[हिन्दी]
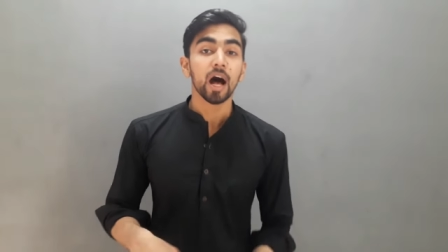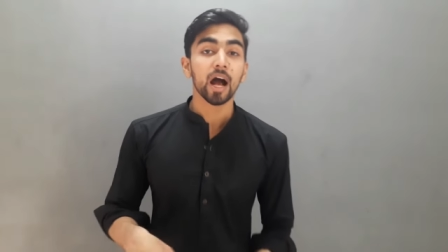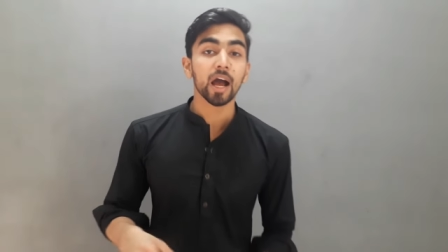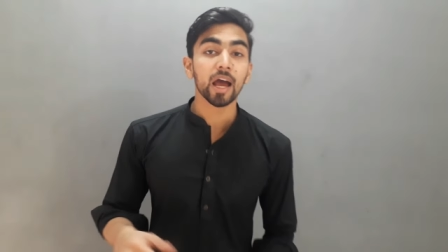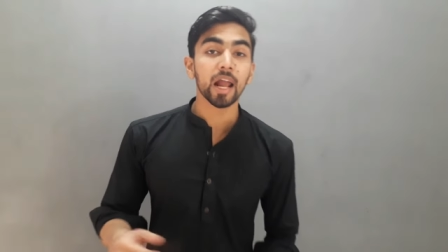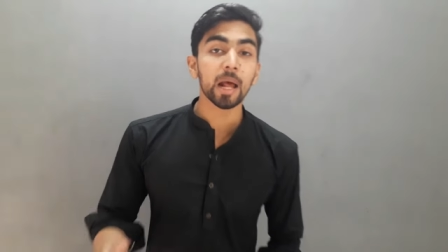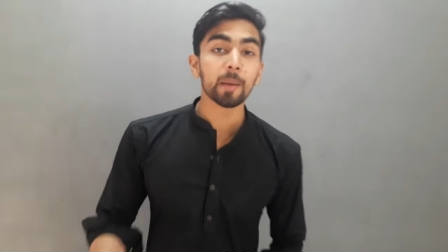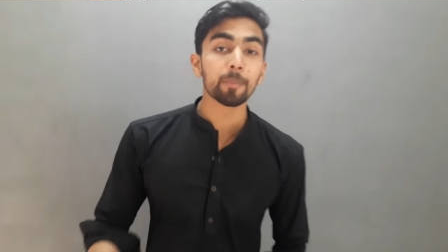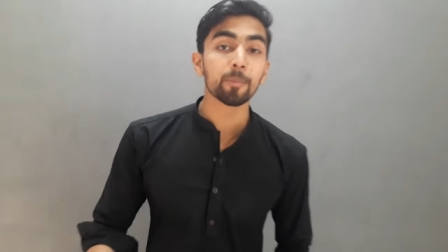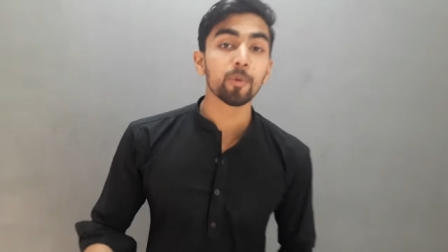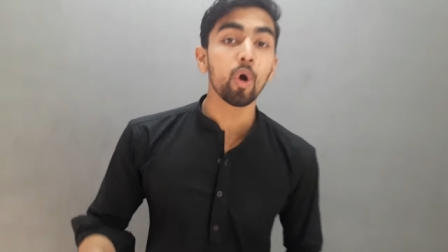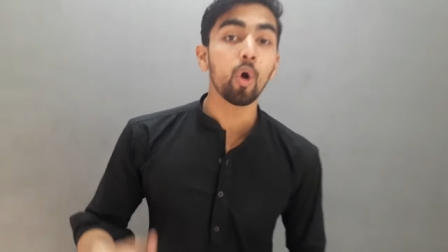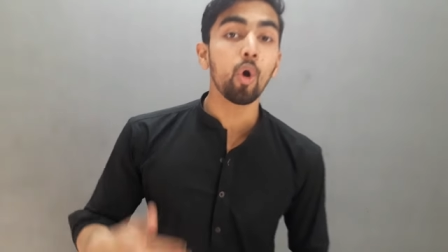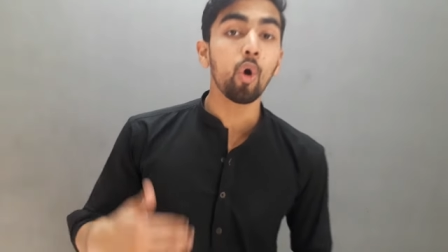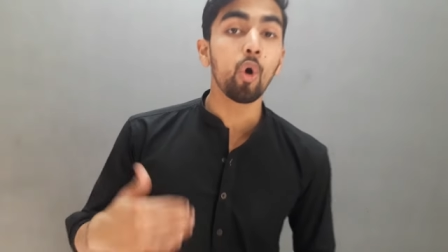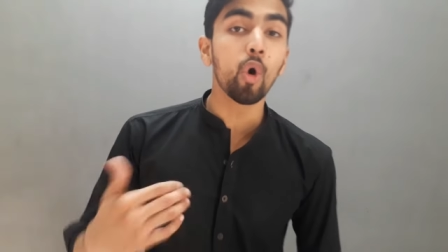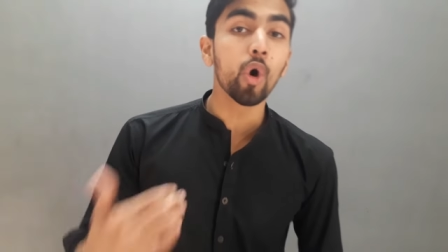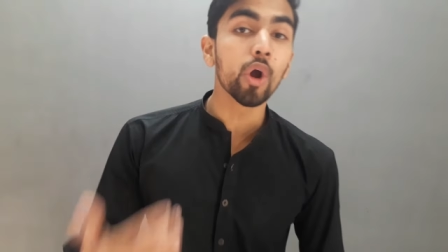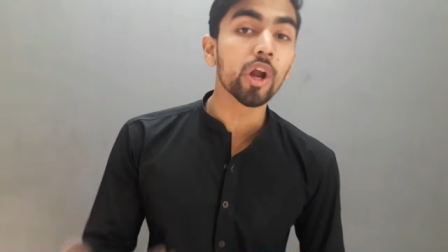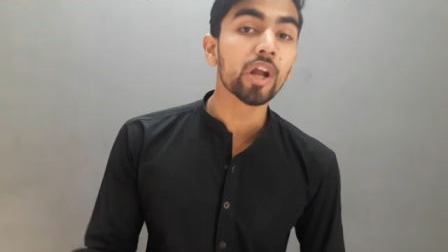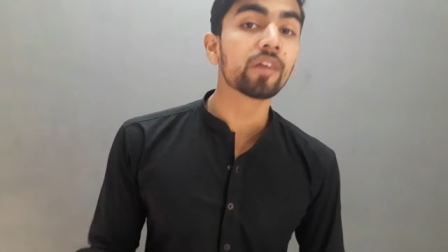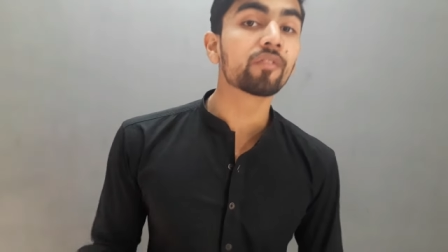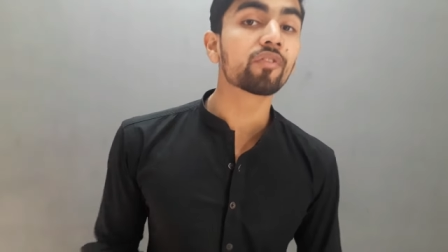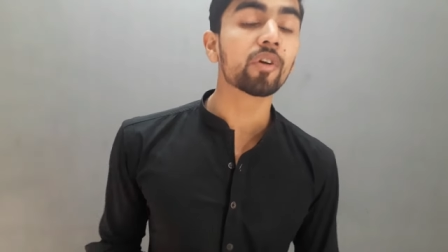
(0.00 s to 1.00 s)
अगर आपको
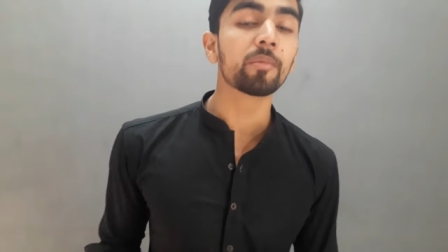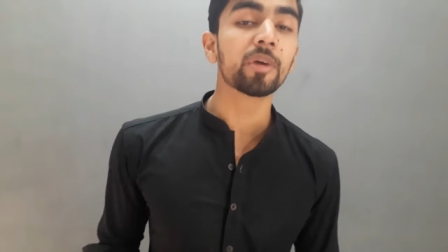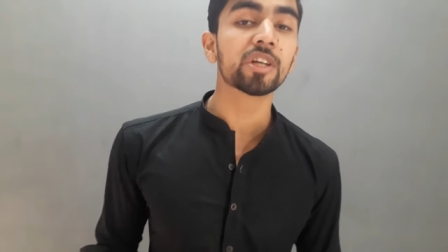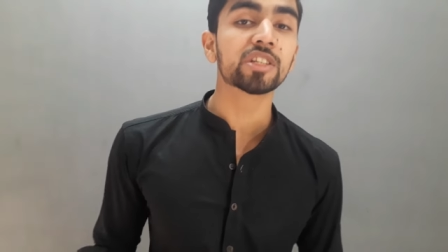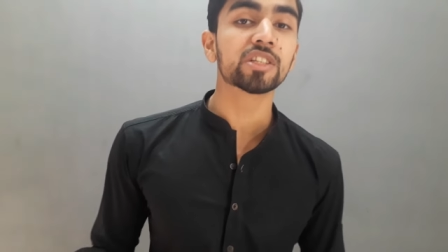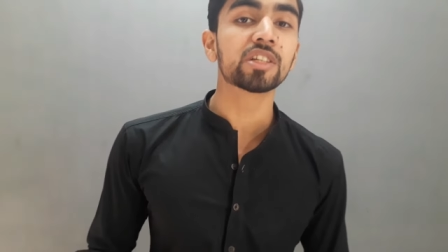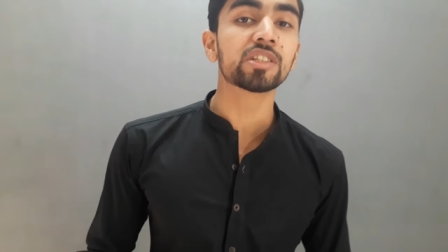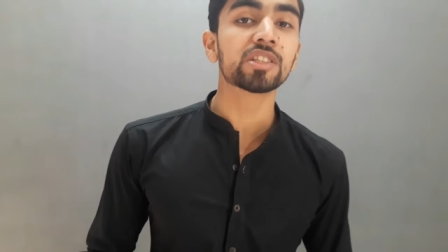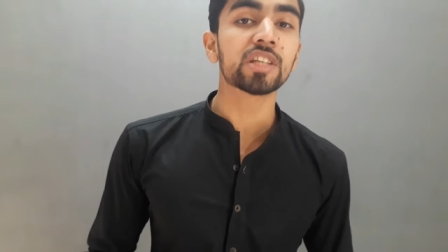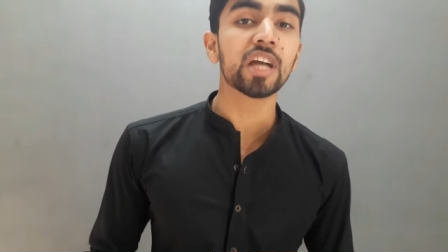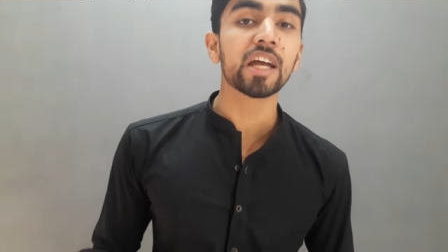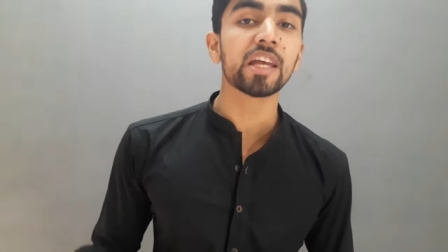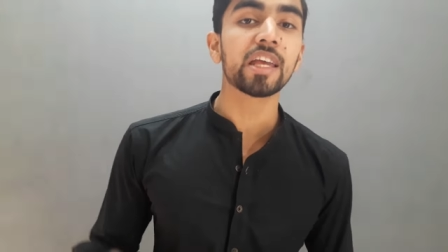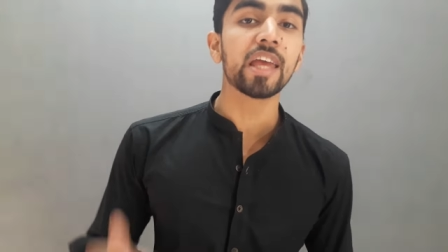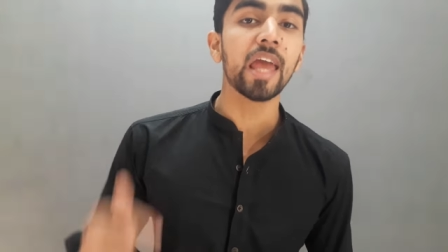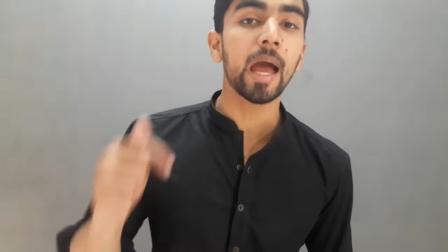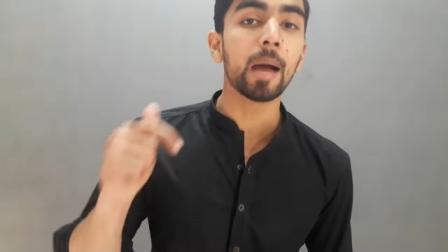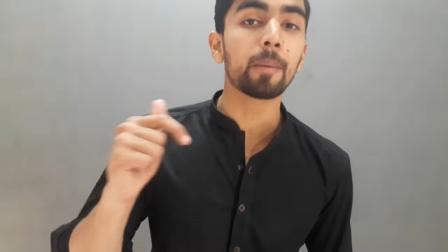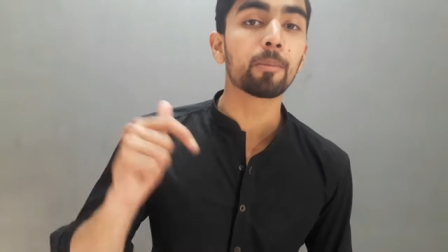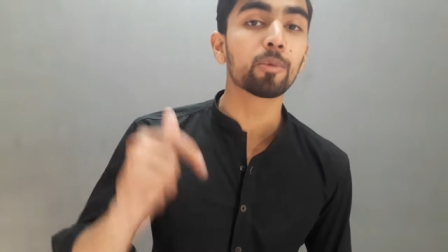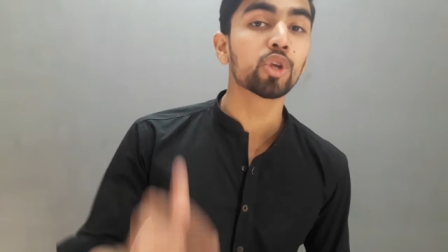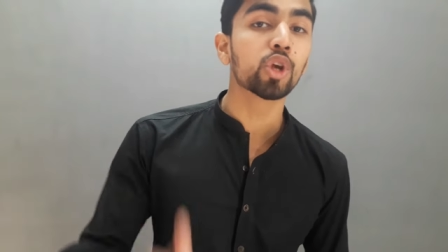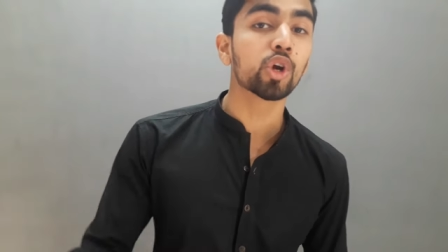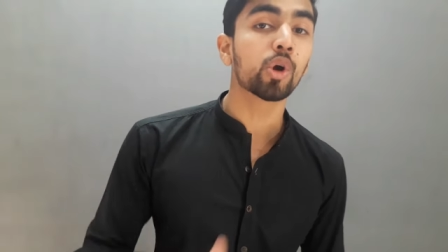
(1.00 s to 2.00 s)
और इन्फॉर्मेशन चाहिए
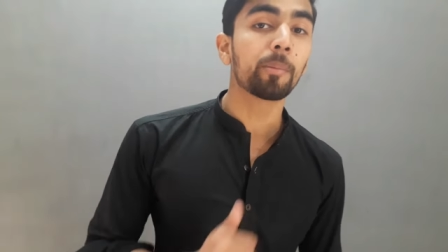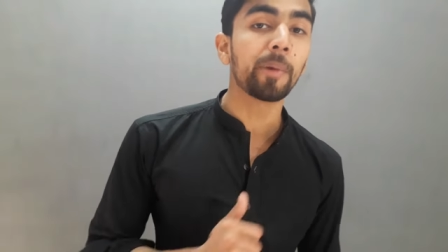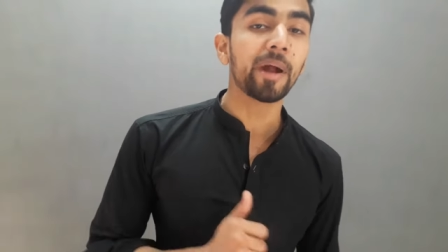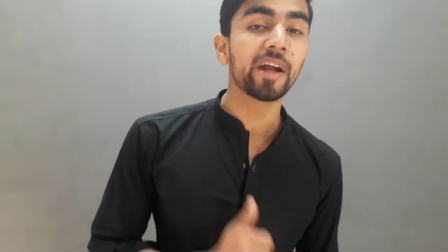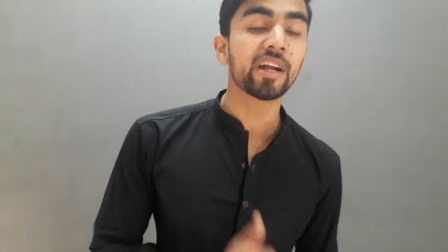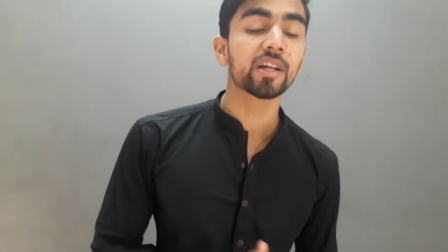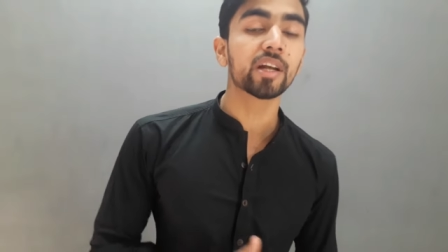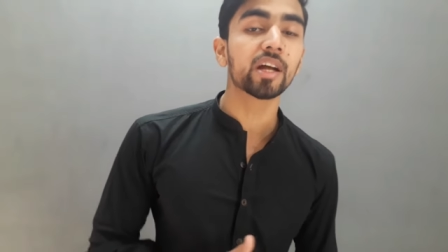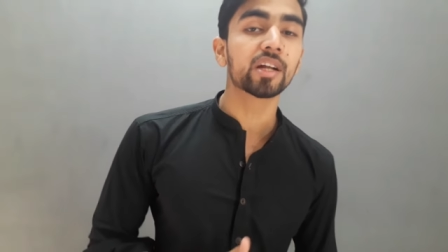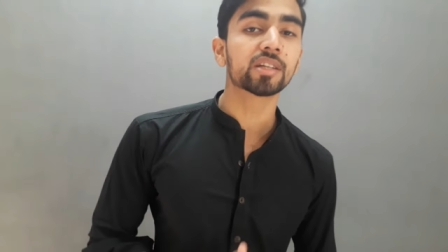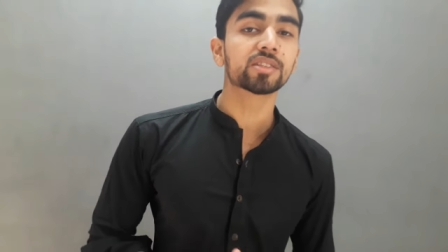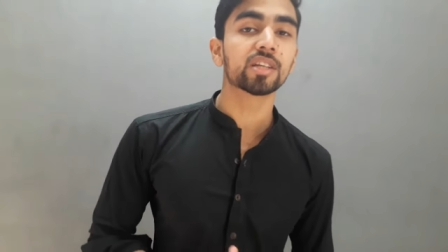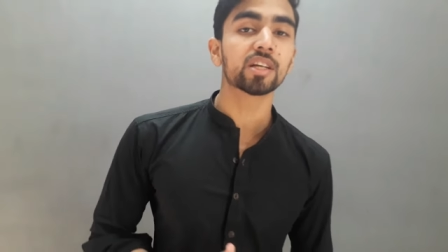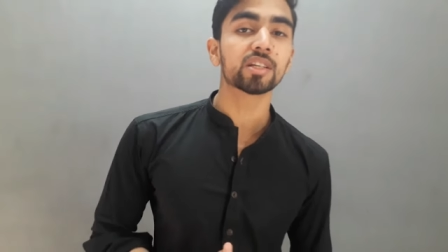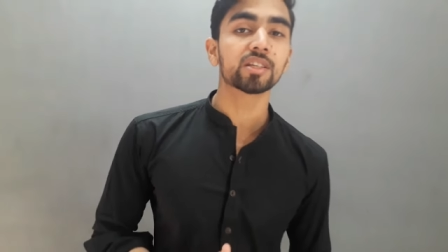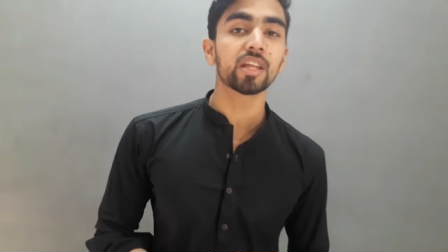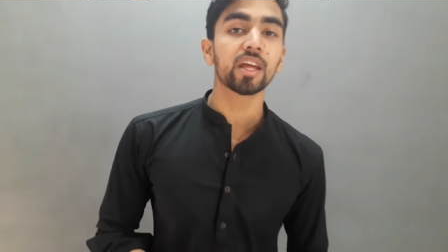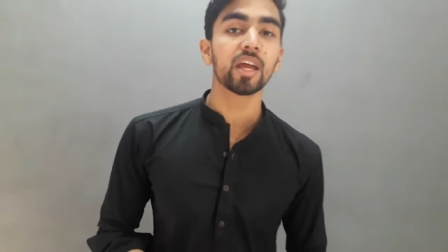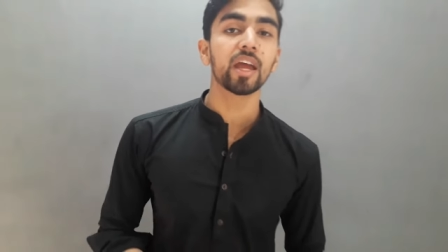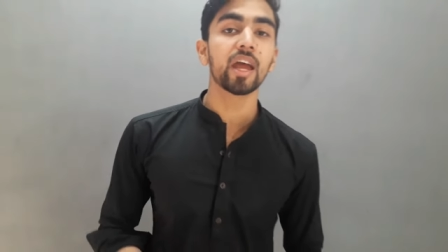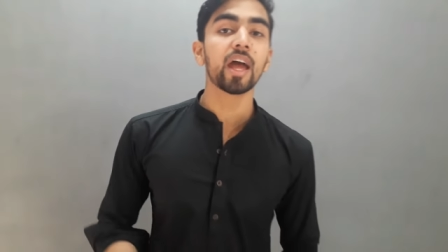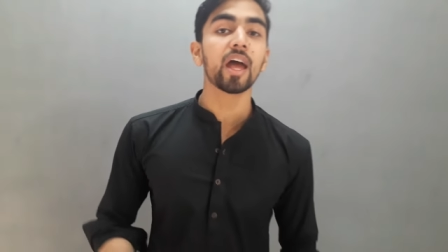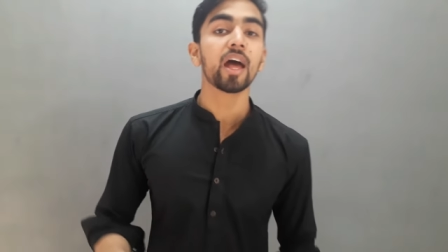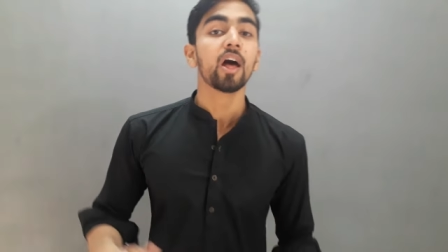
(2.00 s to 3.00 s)
आप मुझे कमेंट कर सकते
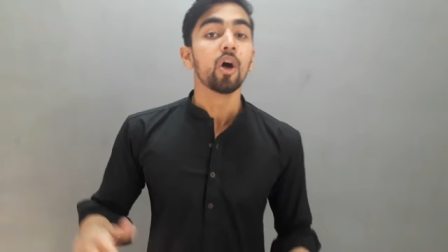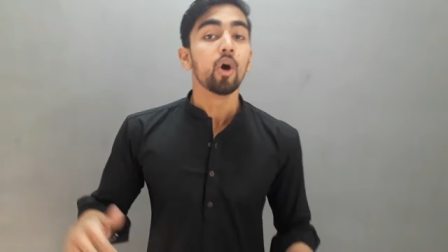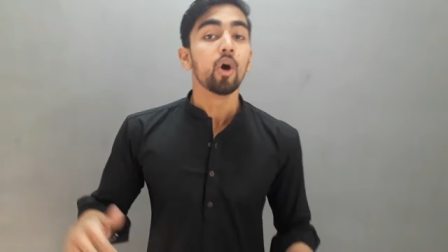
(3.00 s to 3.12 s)
हैं